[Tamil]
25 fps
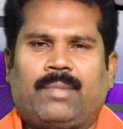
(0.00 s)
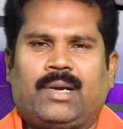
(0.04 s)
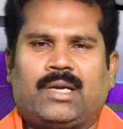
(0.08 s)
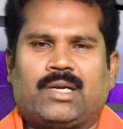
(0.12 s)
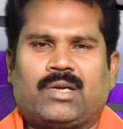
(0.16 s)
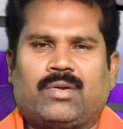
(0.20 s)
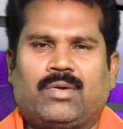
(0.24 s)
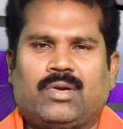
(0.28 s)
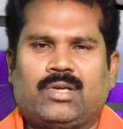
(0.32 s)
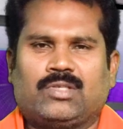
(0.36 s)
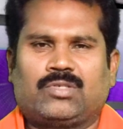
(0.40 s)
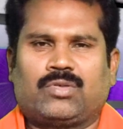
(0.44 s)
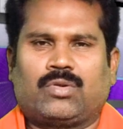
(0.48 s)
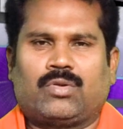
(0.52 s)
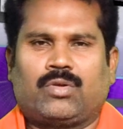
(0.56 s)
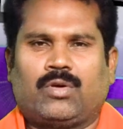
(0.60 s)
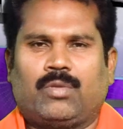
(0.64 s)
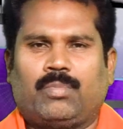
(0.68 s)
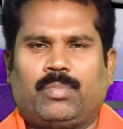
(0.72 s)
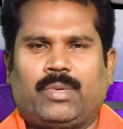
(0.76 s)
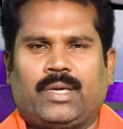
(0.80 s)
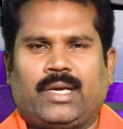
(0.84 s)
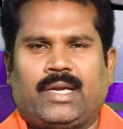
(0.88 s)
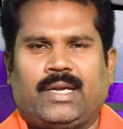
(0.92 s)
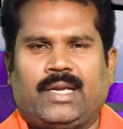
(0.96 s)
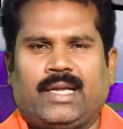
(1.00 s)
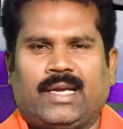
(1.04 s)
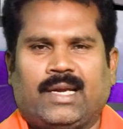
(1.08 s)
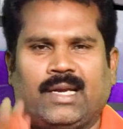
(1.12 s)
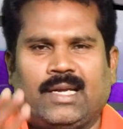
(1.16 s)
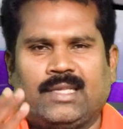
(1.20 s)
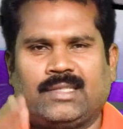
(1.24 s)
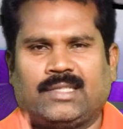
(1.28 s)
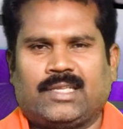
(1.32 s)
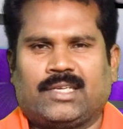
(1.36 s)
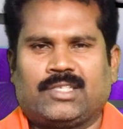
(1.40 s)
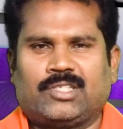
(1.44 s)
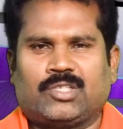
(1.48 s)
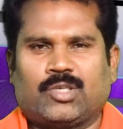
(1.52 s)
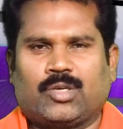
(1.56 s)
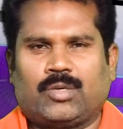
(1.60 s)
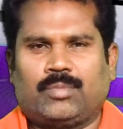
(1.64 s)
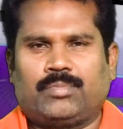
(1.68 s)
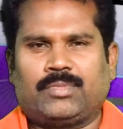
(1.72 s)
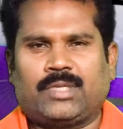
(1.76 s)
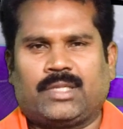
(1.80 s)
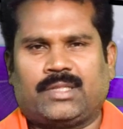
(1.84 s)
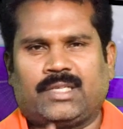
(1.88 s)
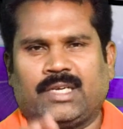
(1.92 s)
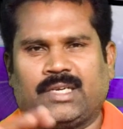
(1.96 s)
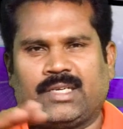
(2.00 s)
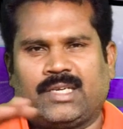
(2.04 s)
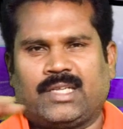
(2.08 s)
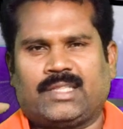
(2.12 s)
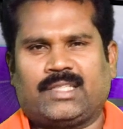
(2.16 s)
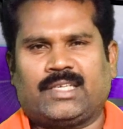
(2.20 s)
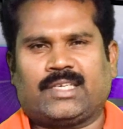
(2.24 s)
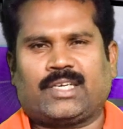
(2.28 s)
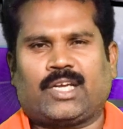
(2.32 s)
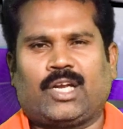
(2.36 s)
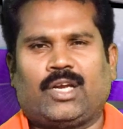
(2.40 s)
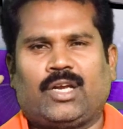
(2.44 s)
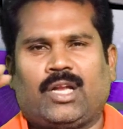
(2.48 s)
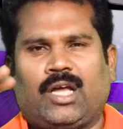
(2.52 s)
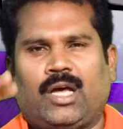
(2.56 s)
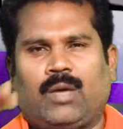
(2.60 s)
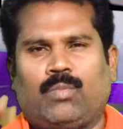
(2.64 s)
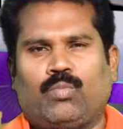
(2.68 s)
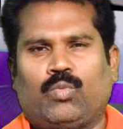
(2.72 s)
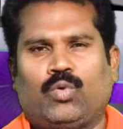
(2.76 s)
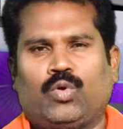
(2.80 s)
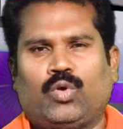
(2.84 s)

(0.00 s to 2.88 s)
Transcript: மற்றவர்கள் சொன்னது உண்மையா நீங்களே தெரிஞ்சுக்கணும் இந்த திட்டத்துக்கெல்லாம்